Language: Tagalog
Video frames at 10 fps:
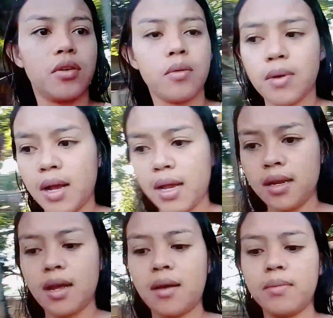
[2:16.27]
ito yung
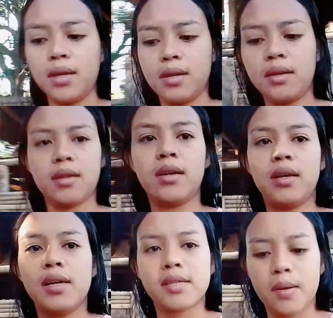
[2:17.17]
bahay namin.
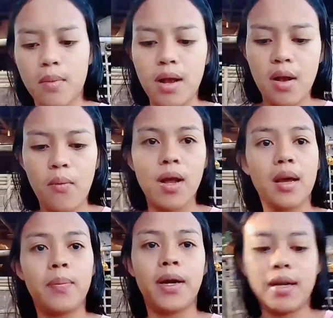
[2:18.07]
Sa mga
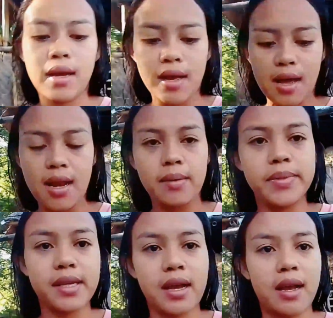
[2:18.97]
wala pang
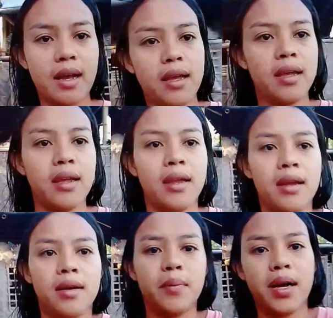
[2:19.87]
nakaalam sa
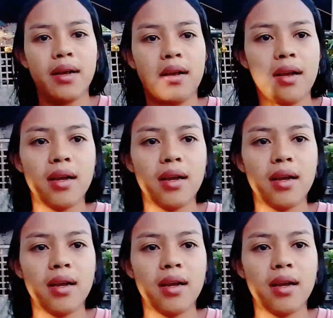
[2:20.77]
pang,